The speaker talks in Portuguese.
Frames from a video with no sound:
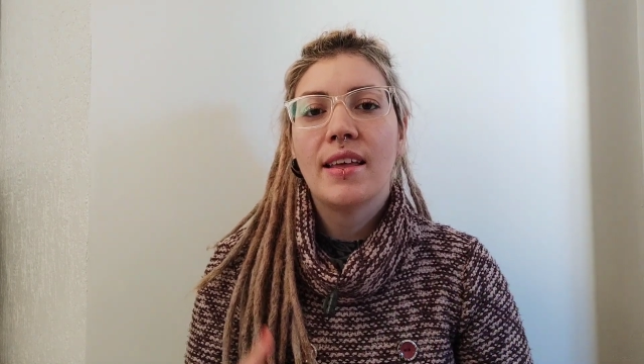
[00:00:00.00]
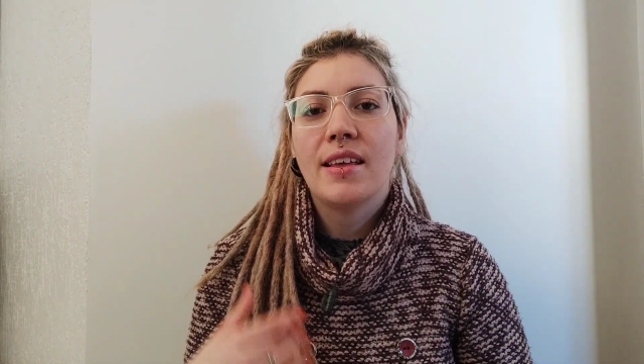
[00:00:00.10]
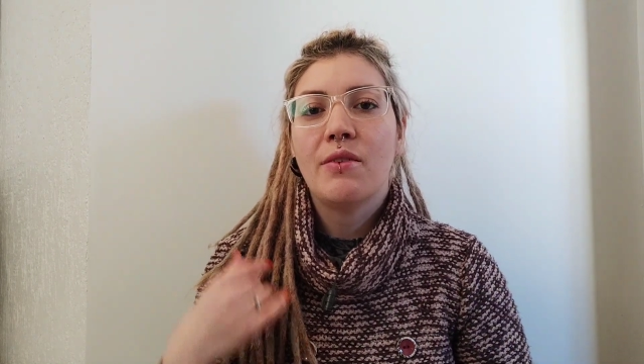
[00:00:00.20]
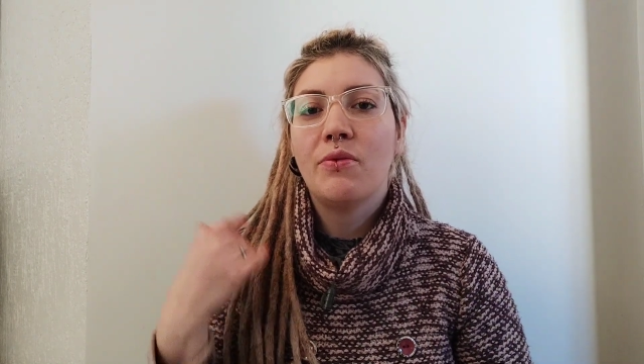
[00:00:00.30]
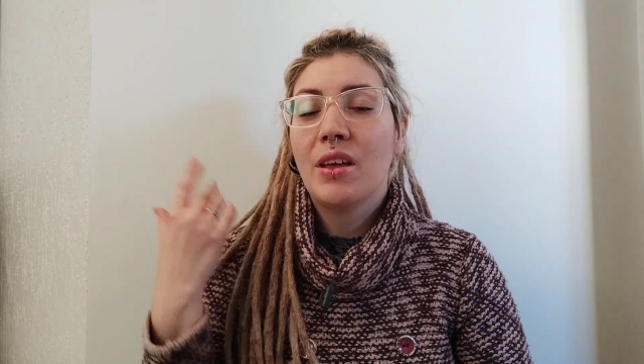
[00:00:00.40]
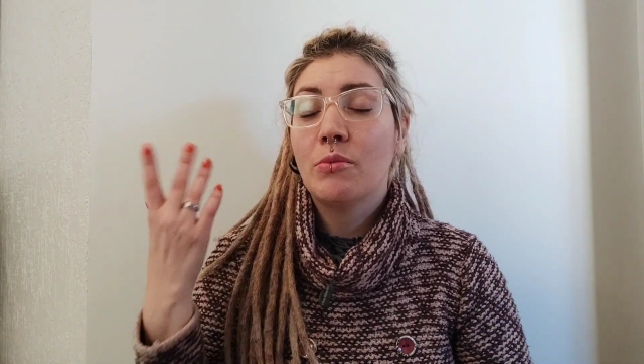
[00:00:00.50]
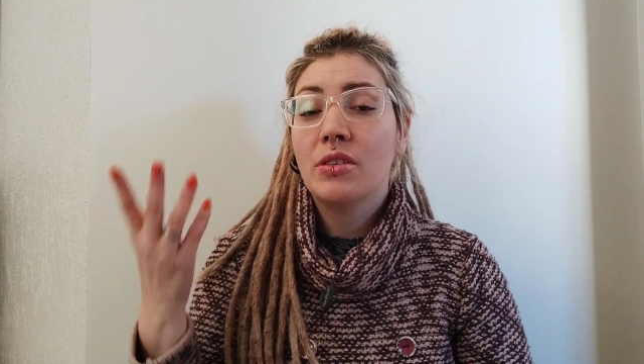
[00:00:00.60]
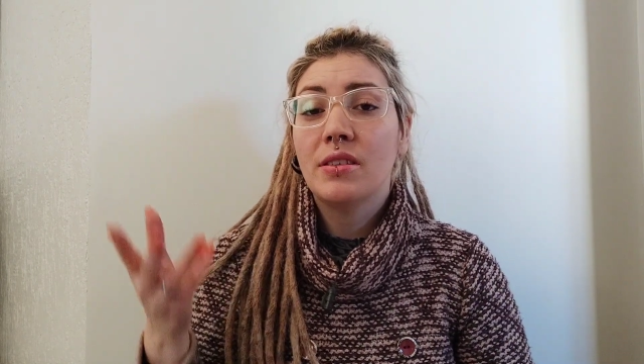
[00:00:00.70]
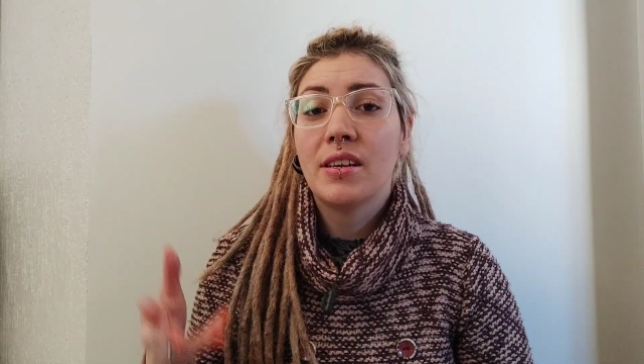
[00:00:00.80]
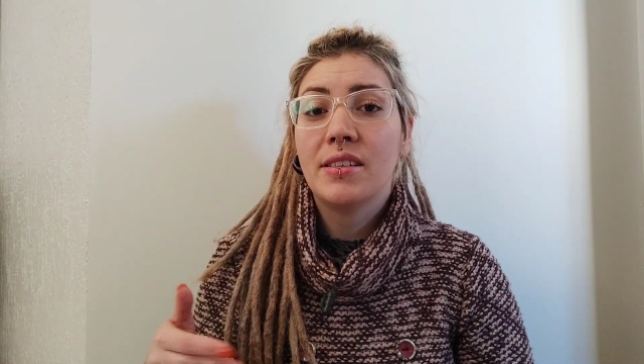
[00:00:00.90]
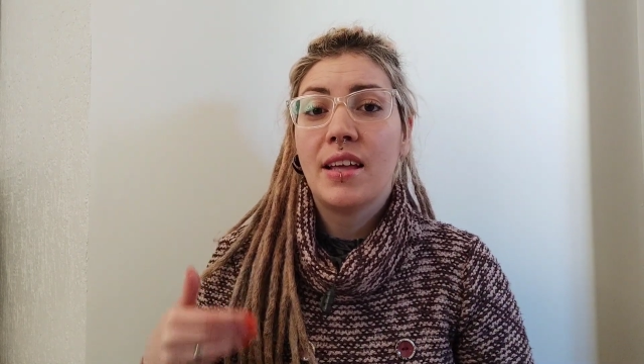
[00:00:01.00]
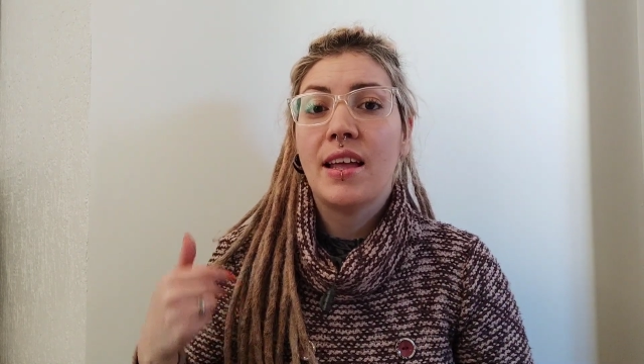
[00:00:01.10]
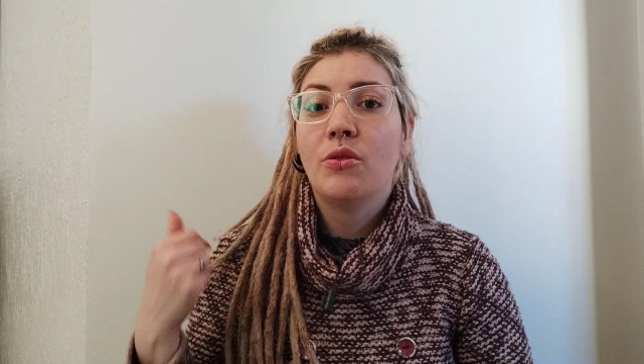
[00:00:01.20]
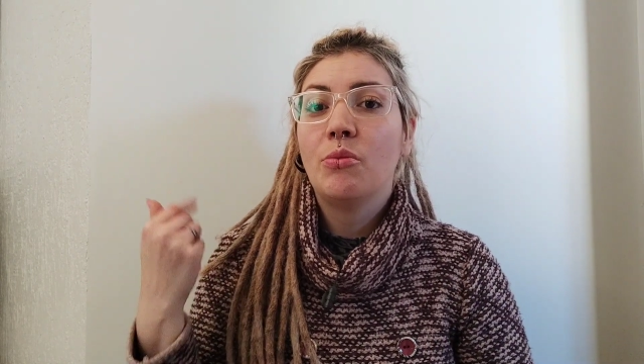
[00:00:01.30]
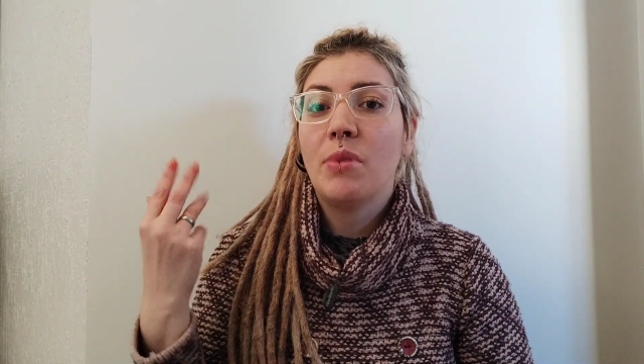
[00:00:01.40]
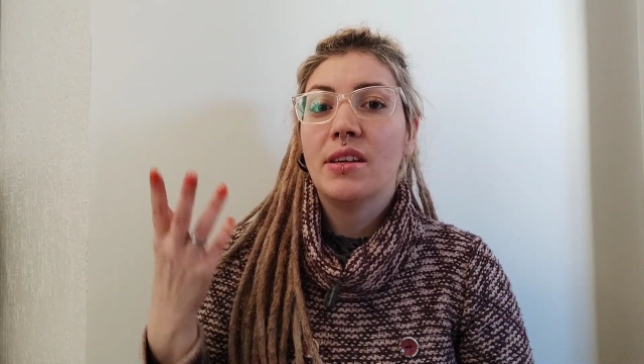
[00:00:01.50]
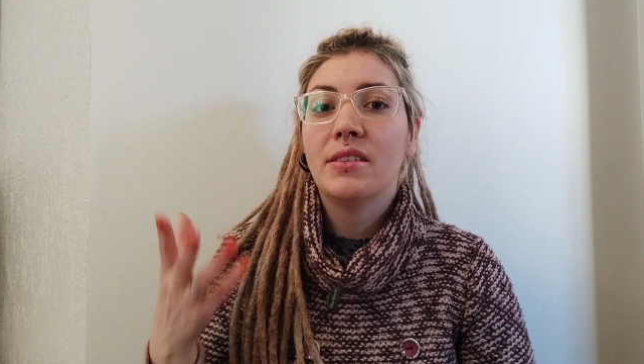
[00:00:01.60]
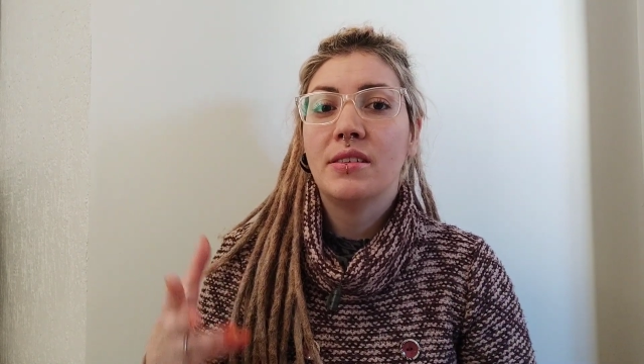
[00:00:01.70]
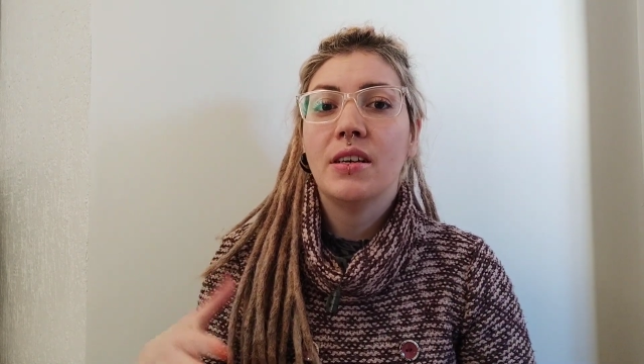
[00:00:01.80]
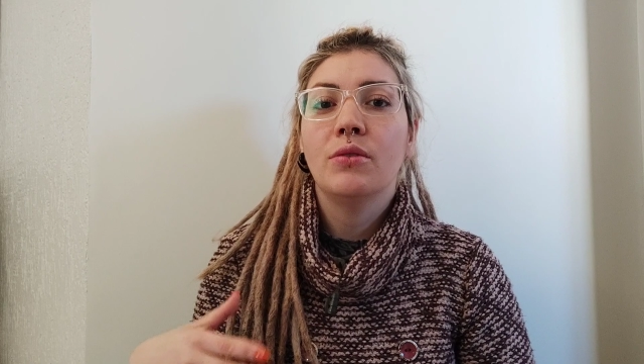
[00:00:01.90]
e que viemos trazendo e
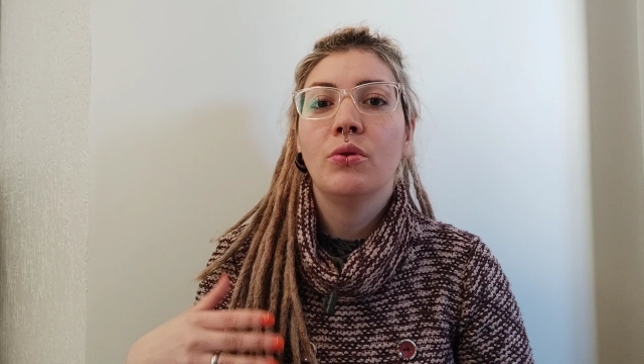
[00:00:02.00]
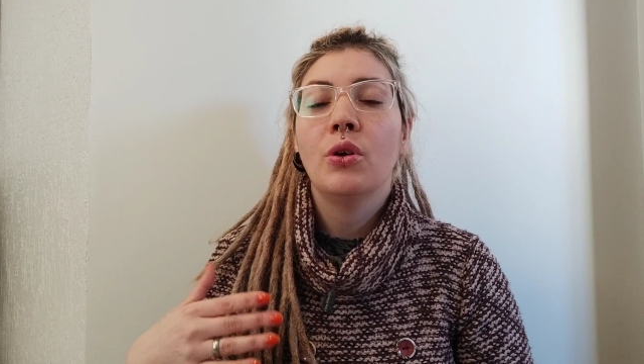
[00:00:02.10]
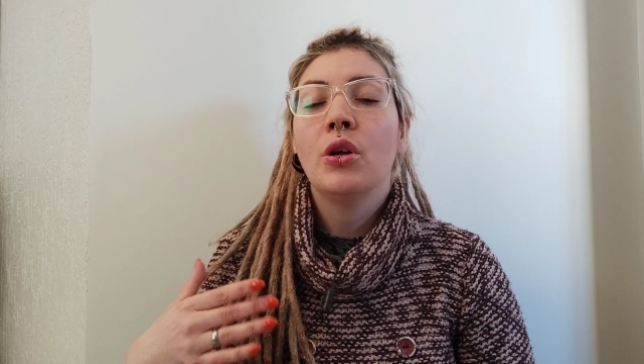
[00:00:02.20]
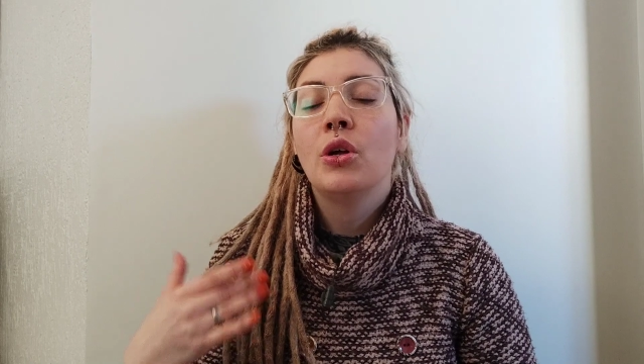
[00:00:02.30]
pensando